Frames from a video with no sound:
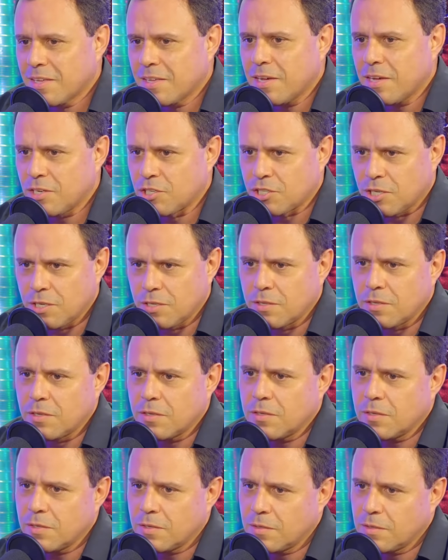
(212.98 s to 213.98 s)
que é a
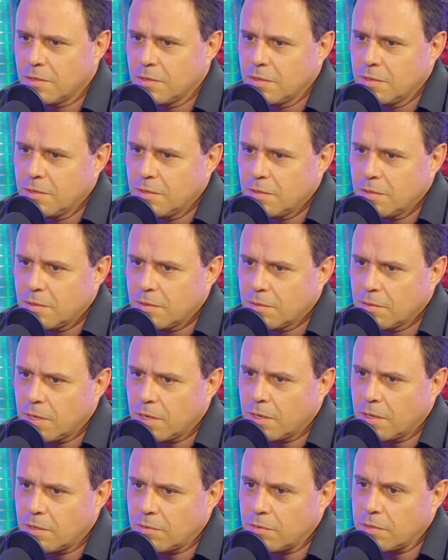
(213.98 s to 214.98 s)
agenda
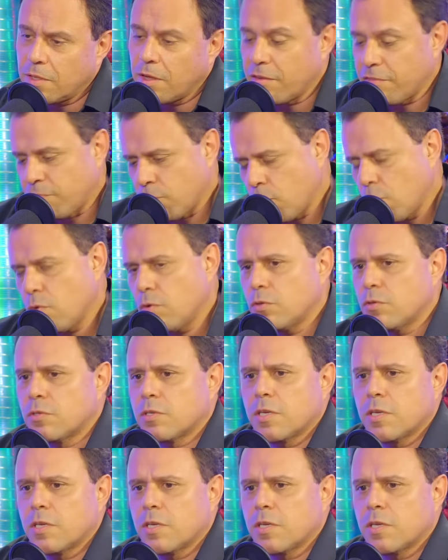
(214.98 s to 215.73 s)
da, de Davos,